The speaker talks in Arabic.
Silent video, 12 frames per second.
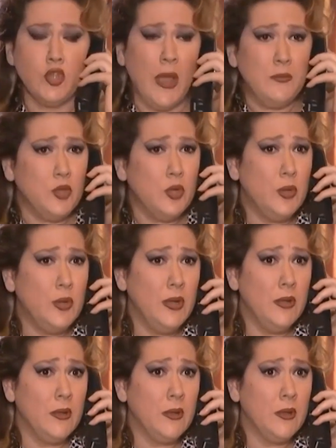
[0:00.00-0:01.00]
شو عم
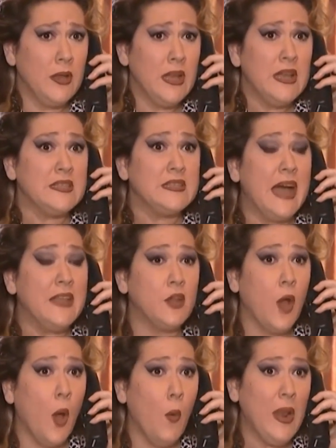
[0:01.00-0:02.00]
تقول؟
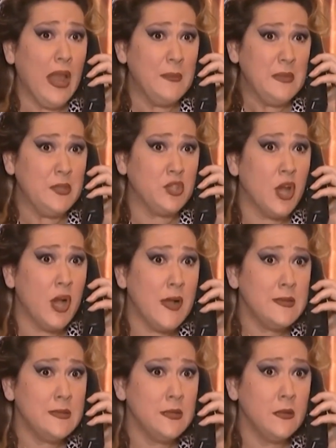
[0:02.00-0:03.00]
صادروا اول 500
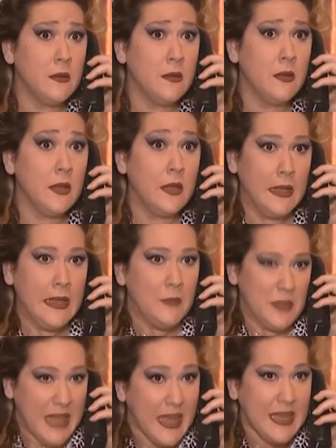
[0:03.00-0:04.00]
جوز؟
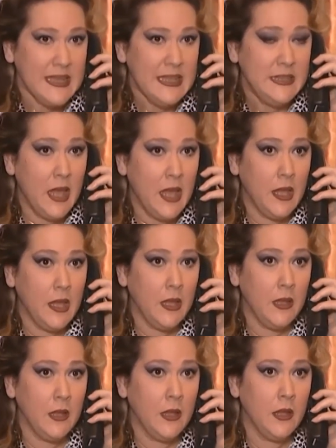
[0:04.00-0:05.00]
متأكد انت؟
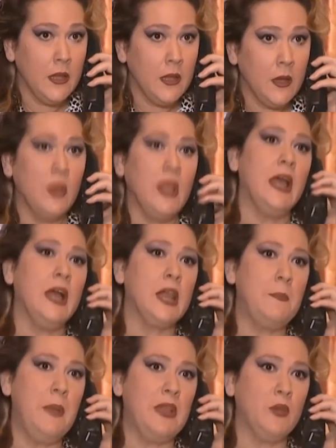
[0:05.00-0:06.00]

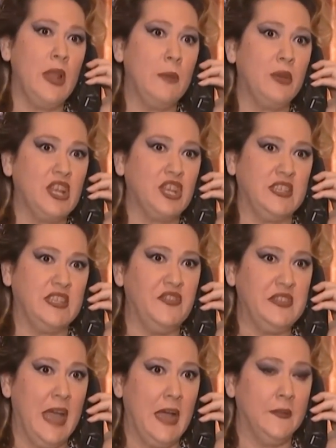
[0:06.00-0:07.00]
يخرب بيته هالابو راشد
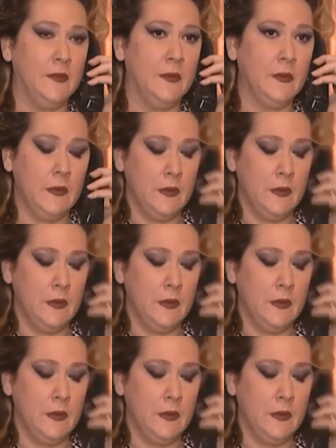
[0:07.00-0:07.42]
الزفت هاد